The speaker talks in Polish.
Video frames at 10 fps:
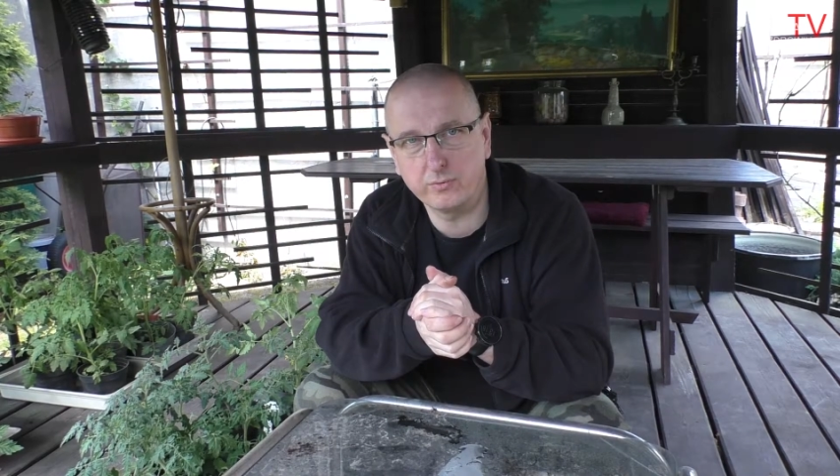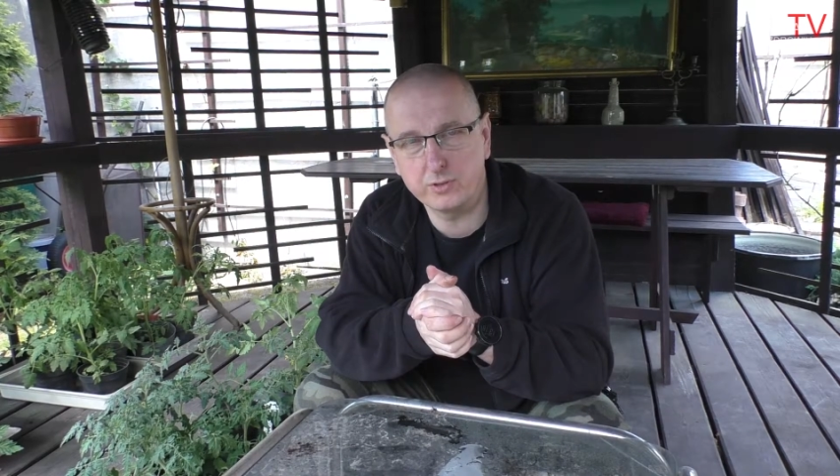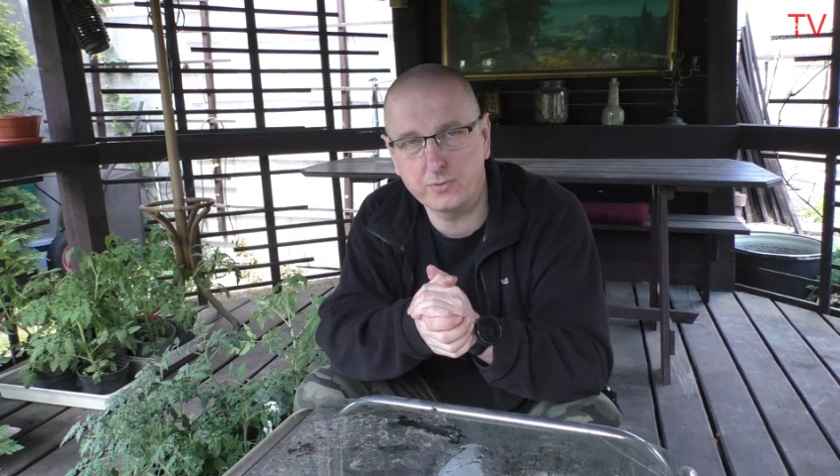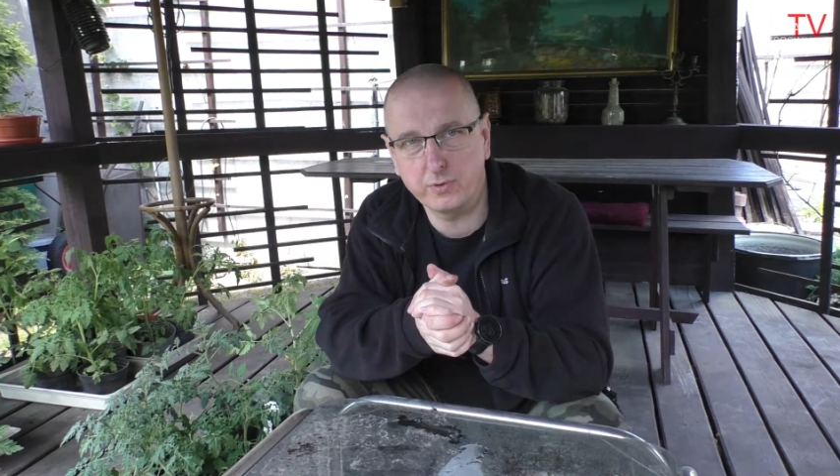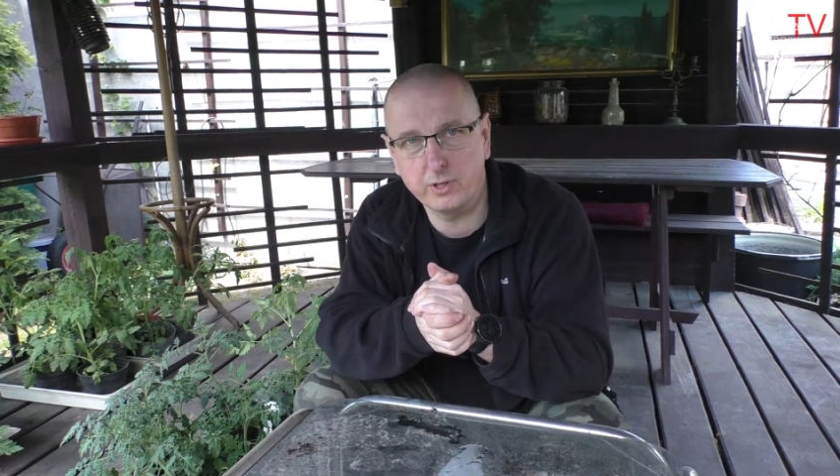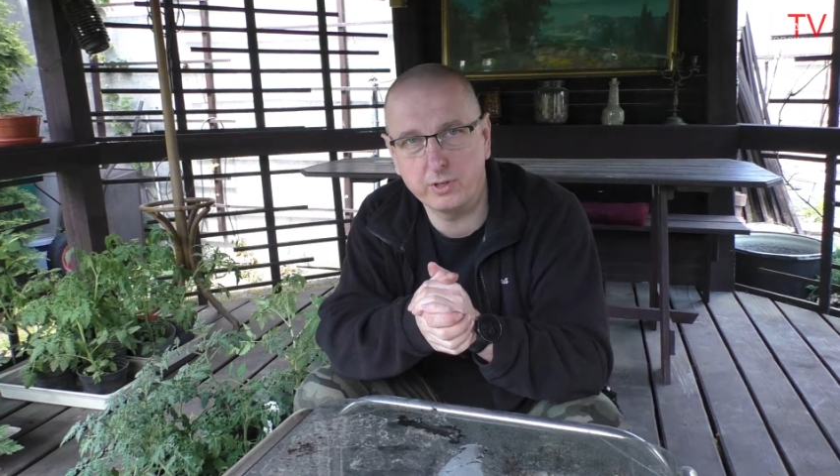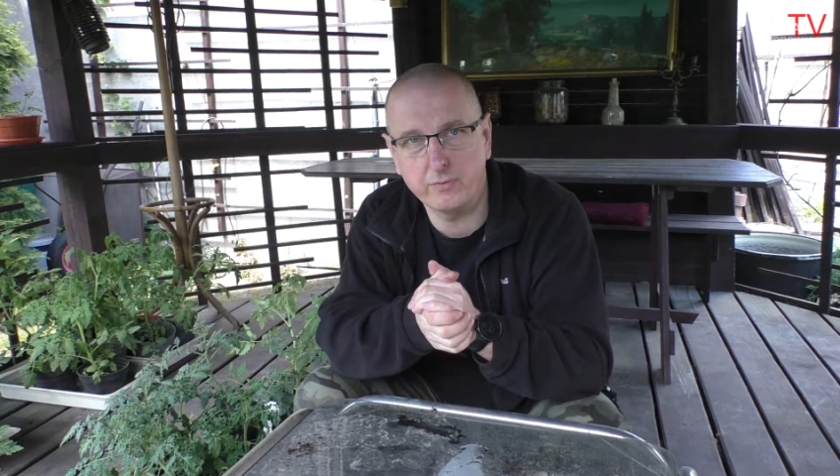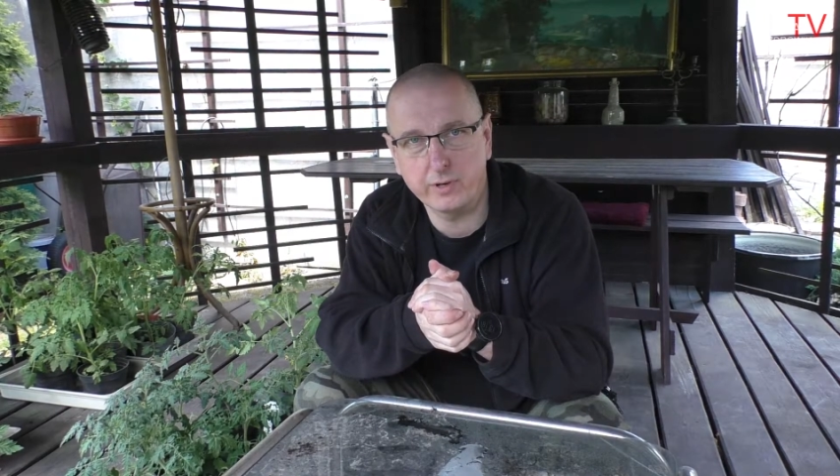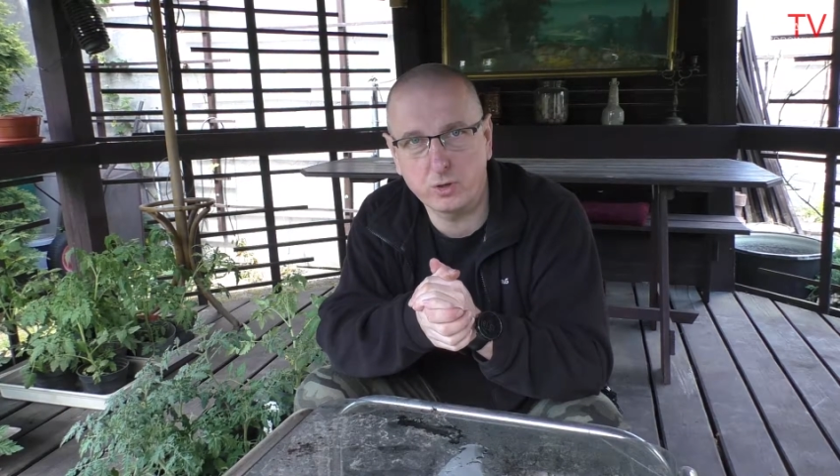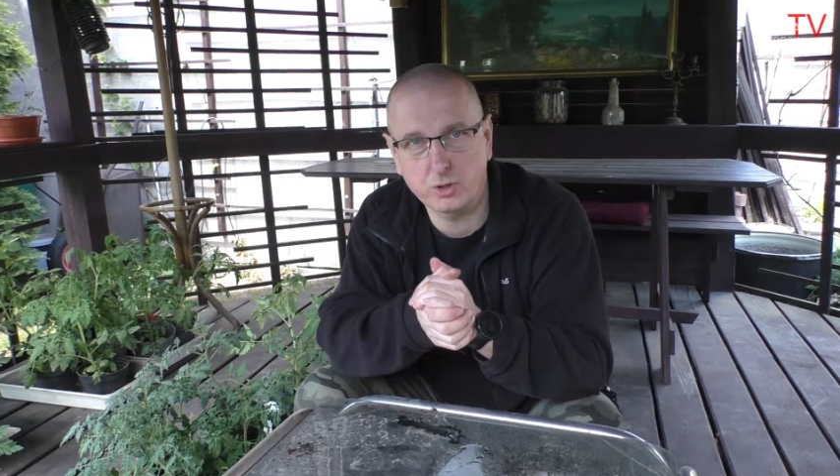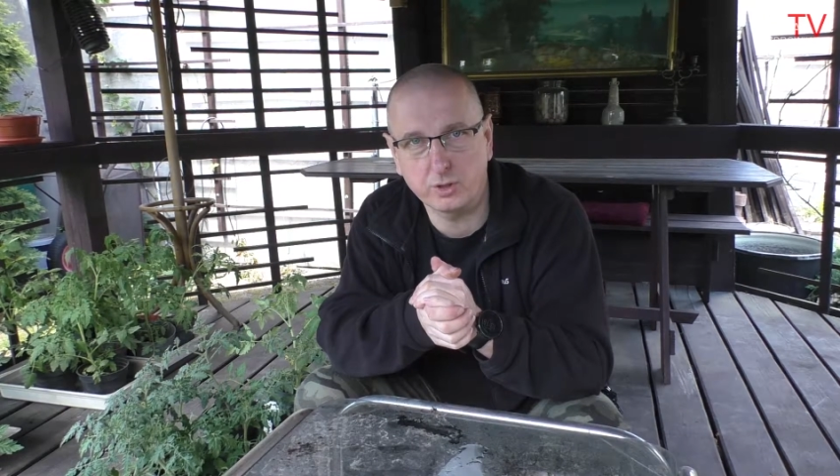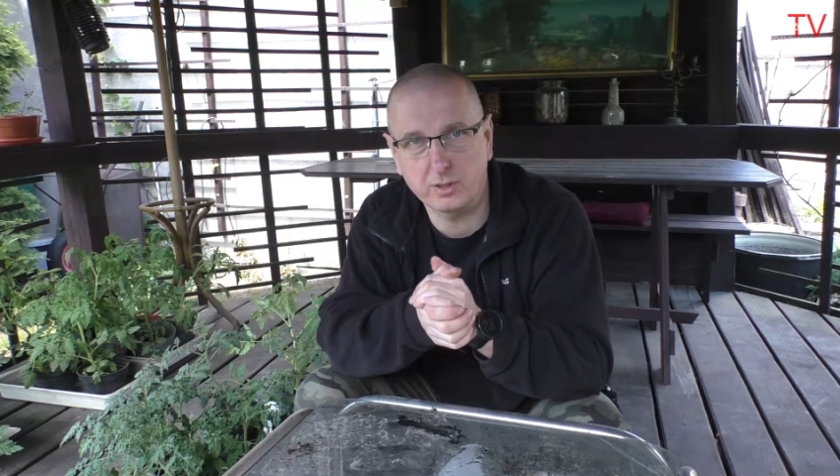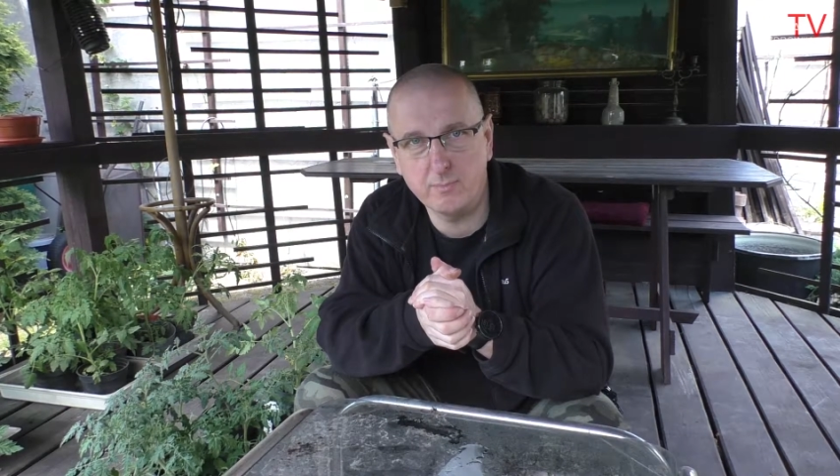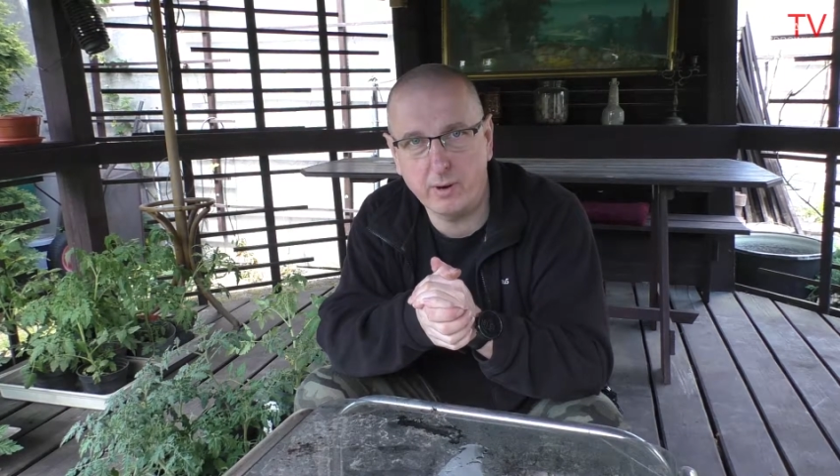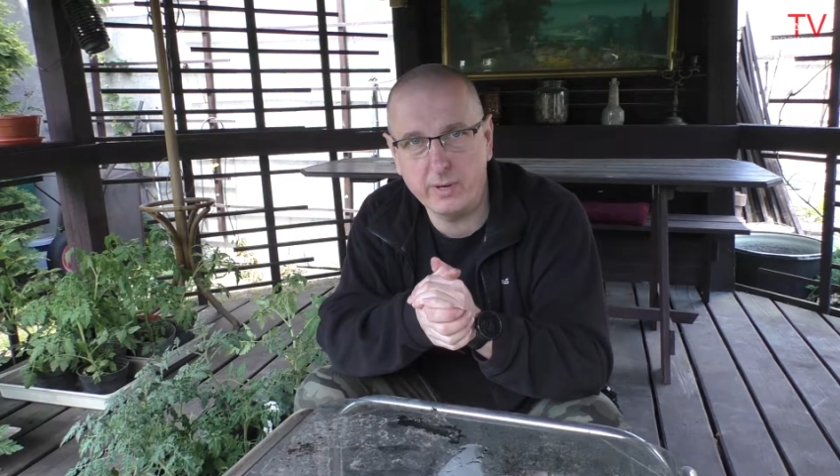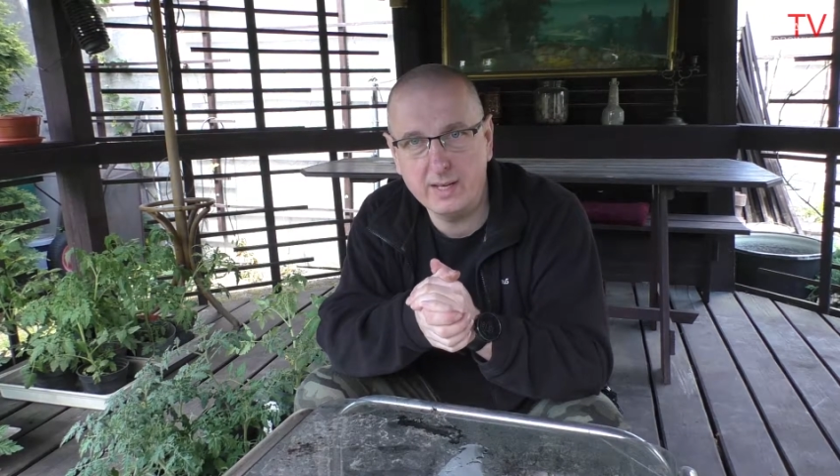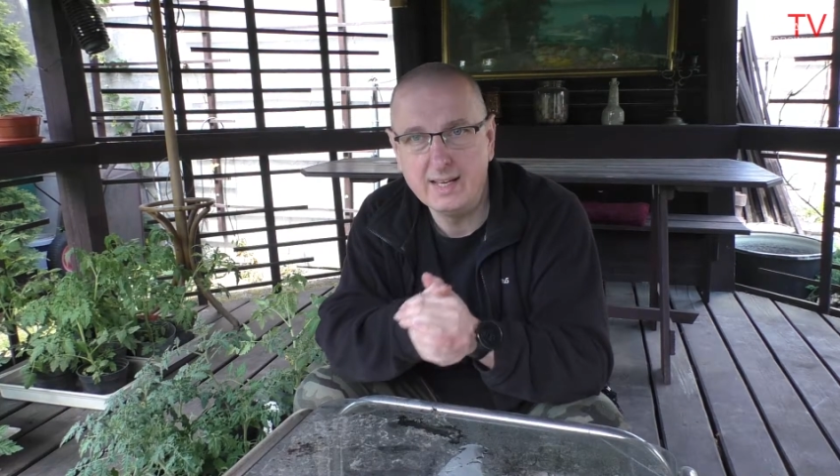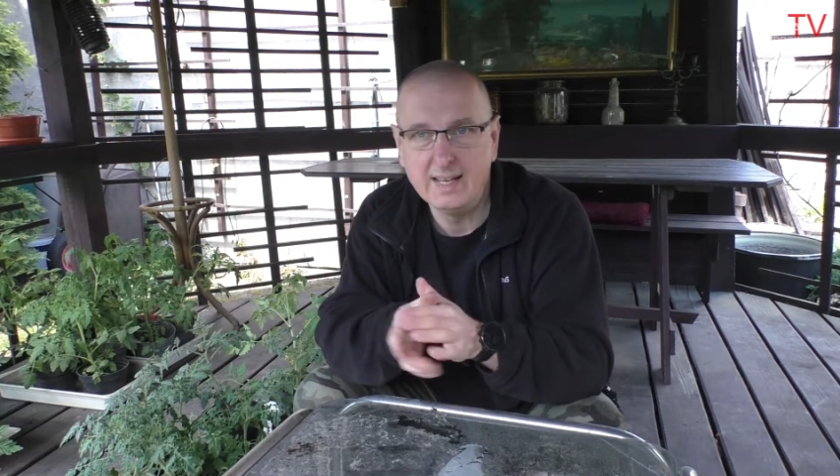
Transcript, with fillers: swoje nowe korzonki małe